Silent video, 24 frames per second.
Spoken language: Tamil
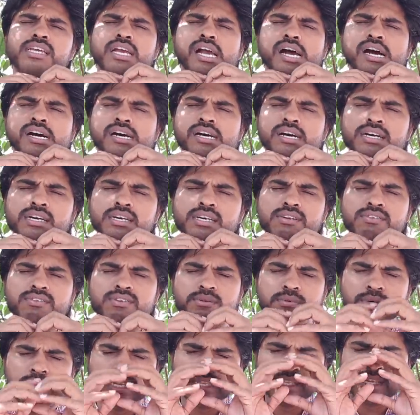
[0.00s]
யார்
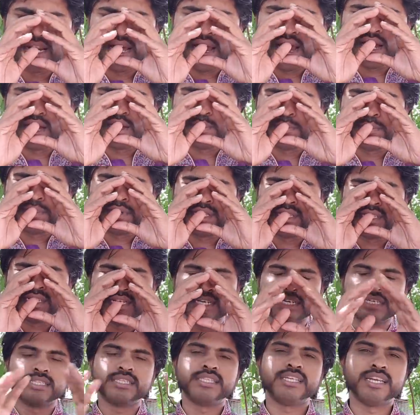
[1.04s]
மனிதனாக பிறந்த
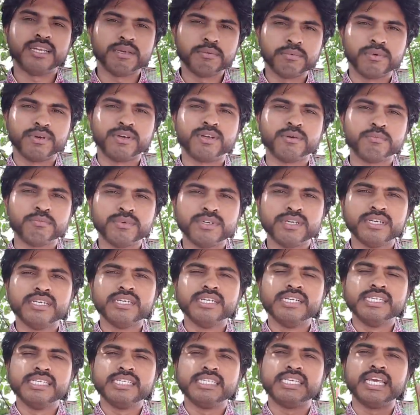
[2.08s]
அத்தனை பேரும்
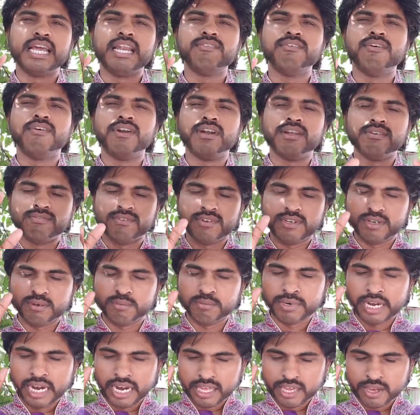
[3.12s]
செல்வ வளம்
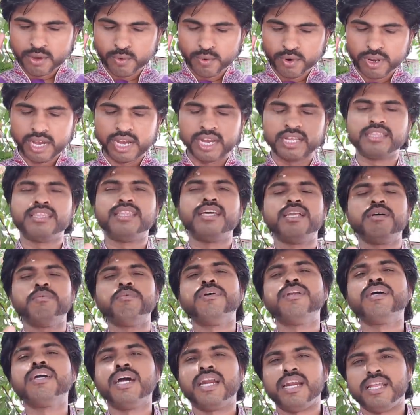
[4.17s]
வேணும்னு நினைக்கக்கூடிய அத்தனை
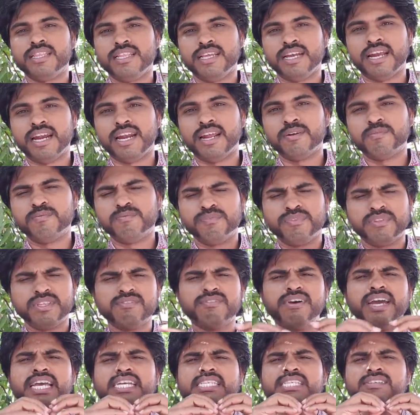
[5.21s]
பேரும் கலந்துக்கலாம்
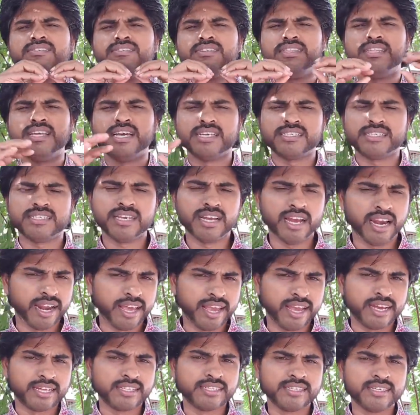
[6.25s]
வயசு வித்தியாசம்
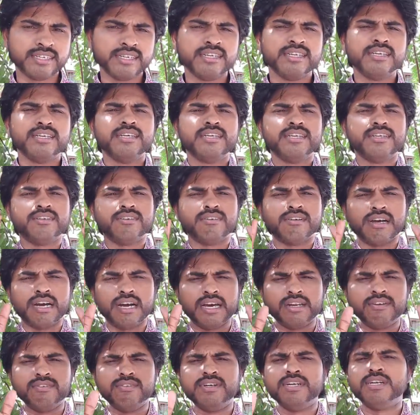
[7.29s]
கிடையாது
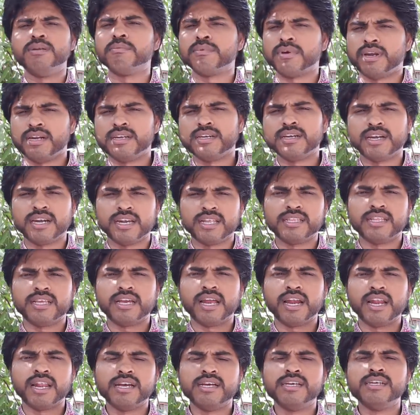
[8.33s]
யார் வேண்டுமானாலும்
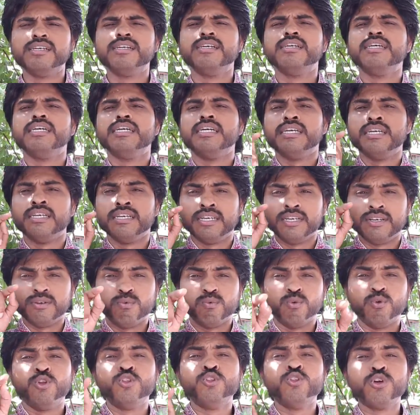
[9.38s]
கலந்துக்கலாம்
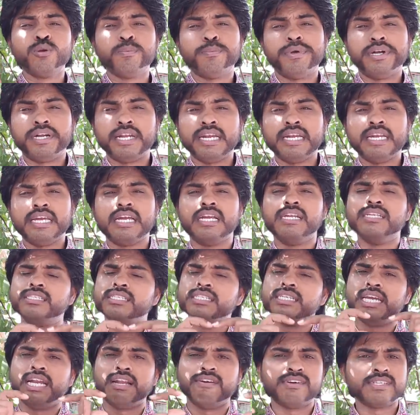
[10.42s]
உளுந்தூர்பேட்டை
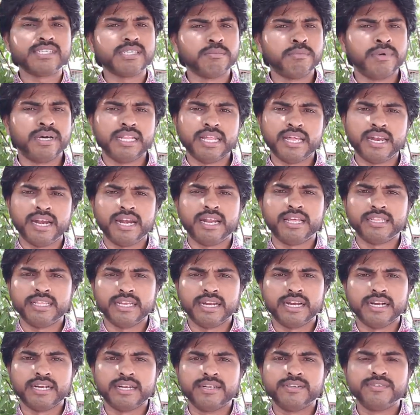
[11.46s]
நிகழ்ச்சி இலவசமாக தான்
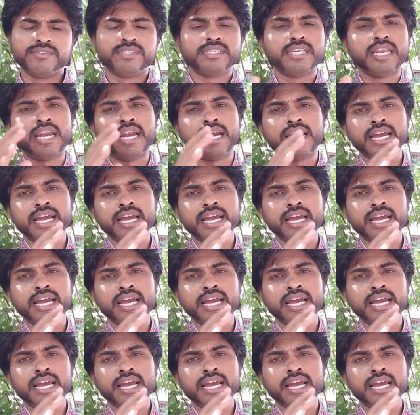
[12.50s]
நடத்துகிறாங்க சில